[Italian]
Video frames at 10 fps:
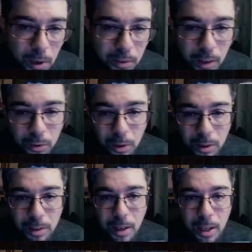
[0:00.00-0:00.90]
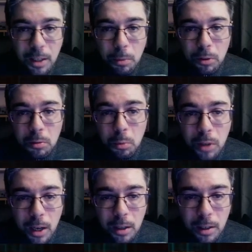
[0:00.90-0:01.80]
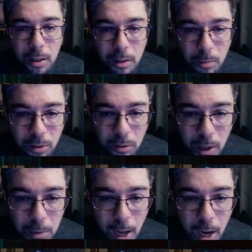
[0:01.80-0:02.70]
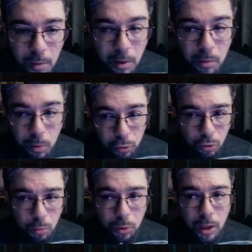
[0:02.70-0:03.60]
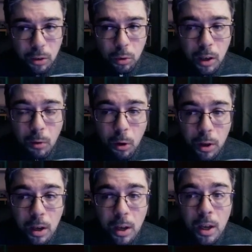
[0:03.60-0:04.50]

la stazione dei treni, potete buttare i nemici dai binari ma vi possono buttare giù anche voi.